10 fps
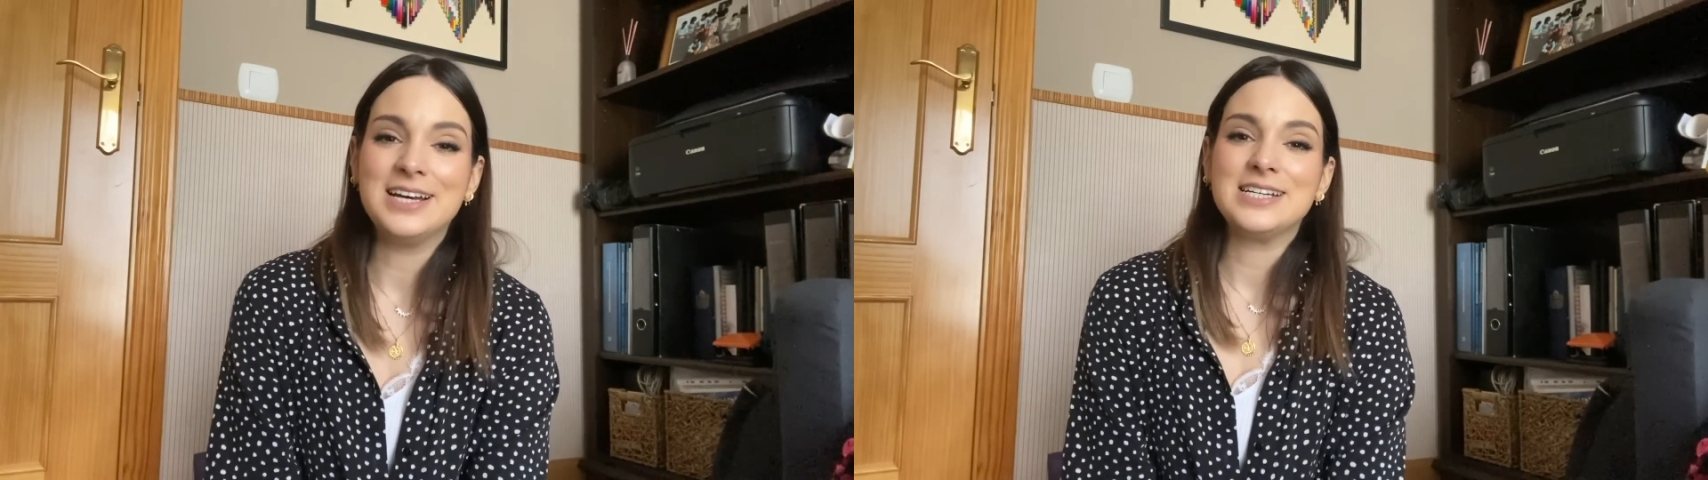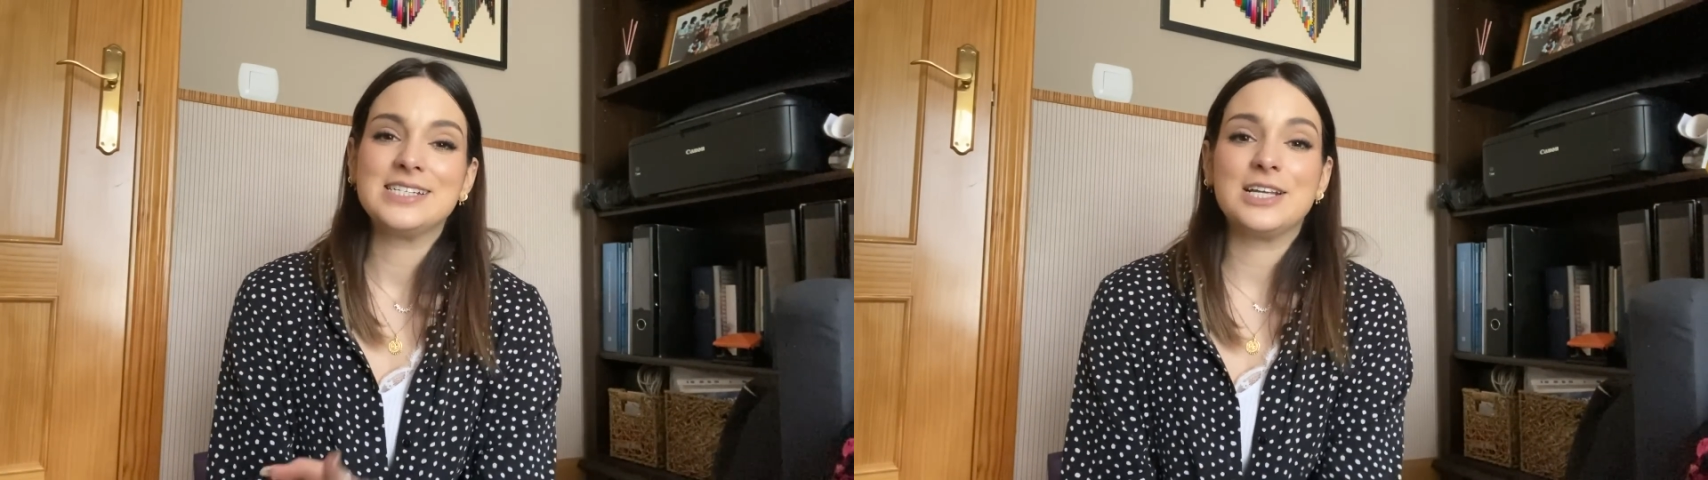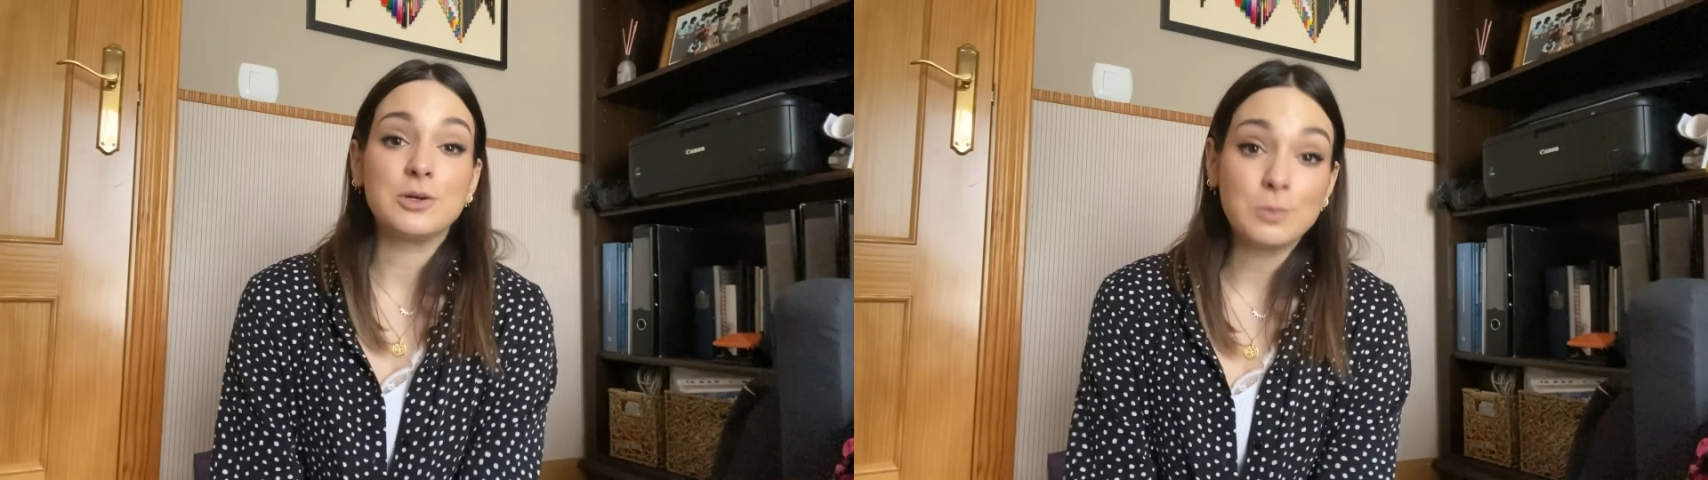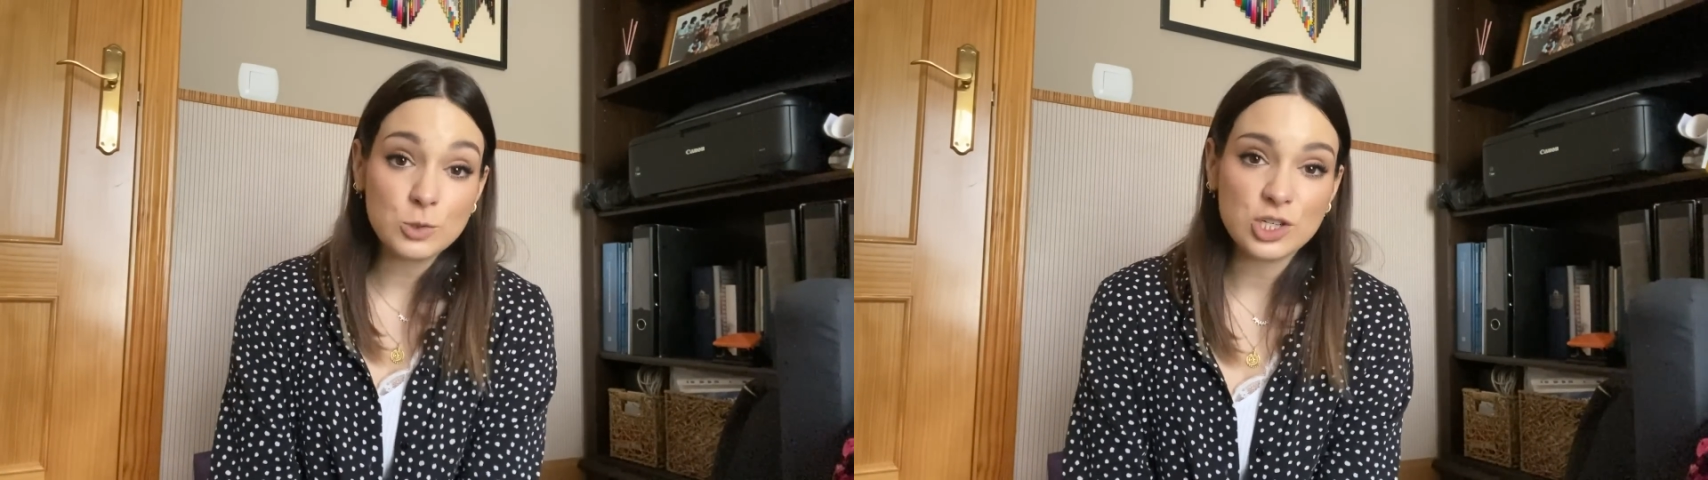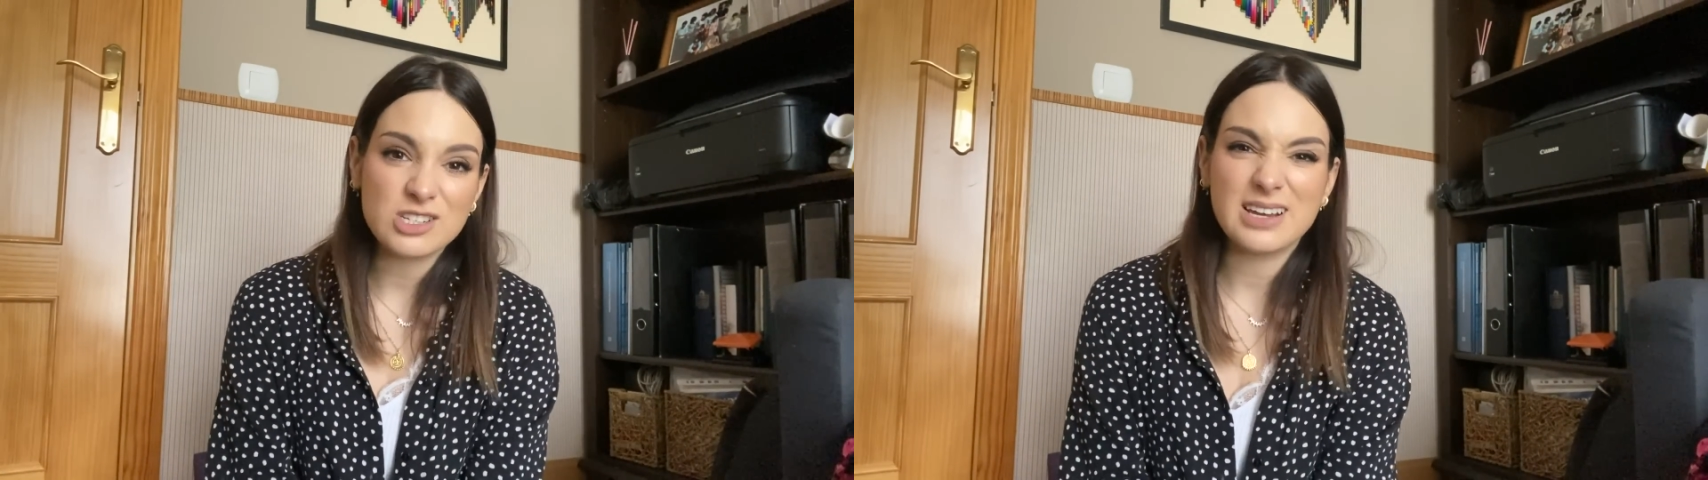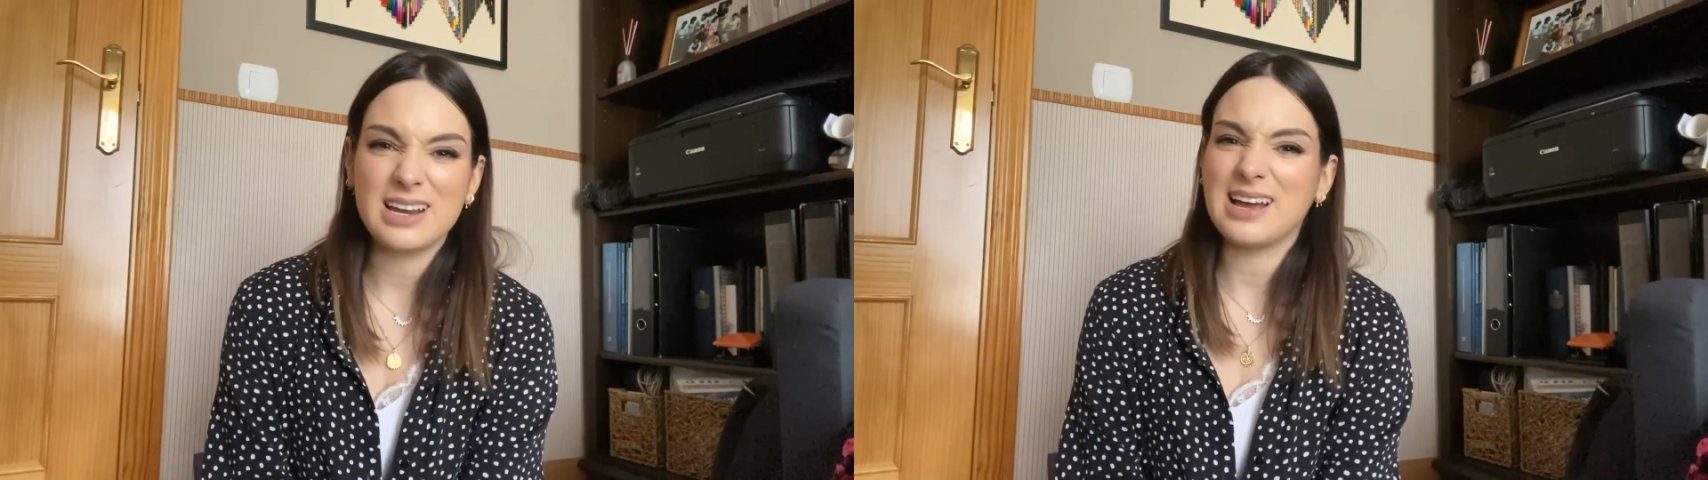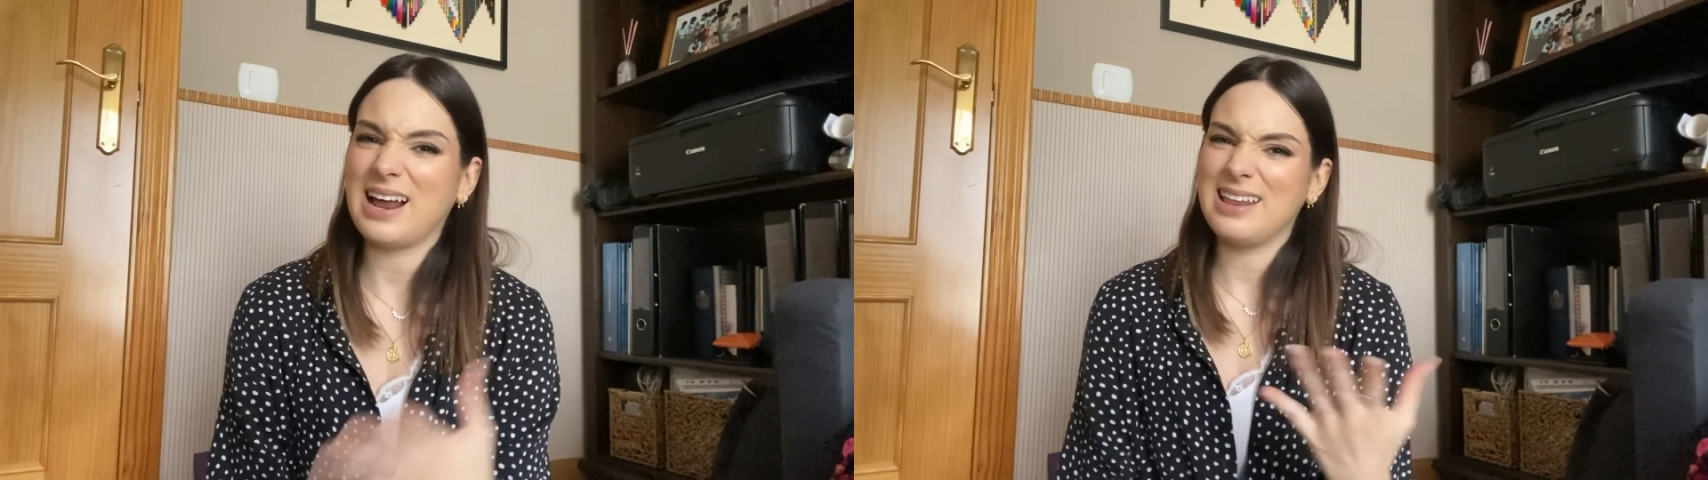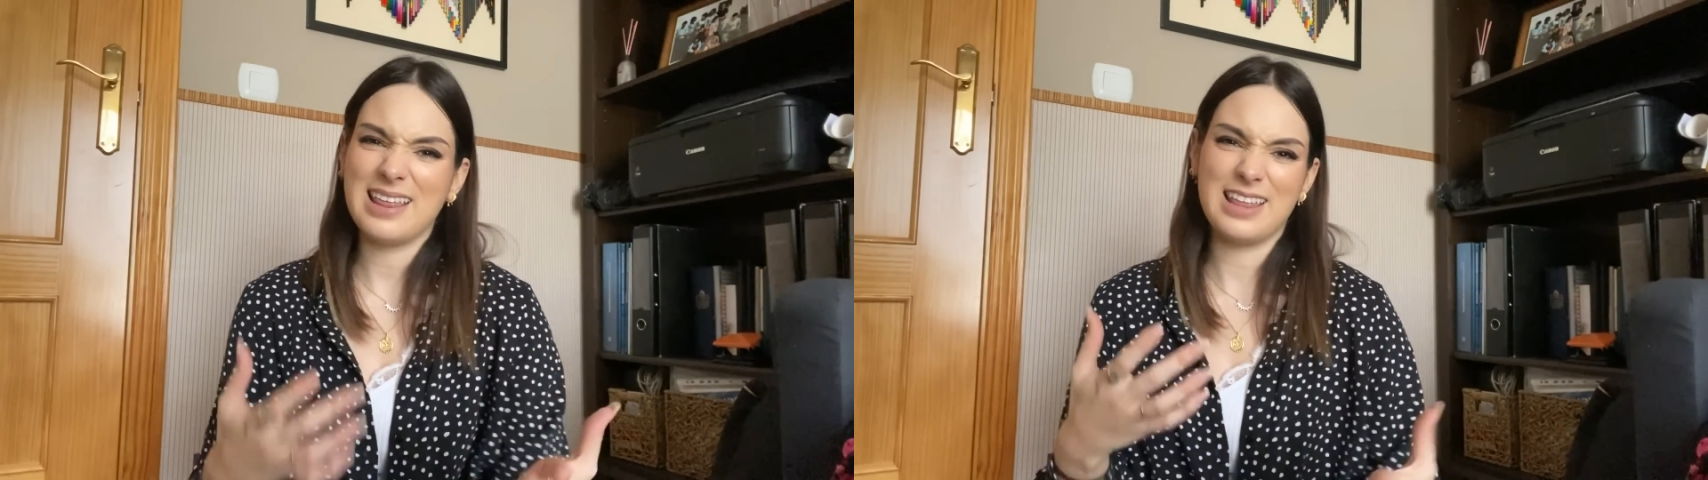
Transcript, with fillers: Siento mucho, sé que la calidad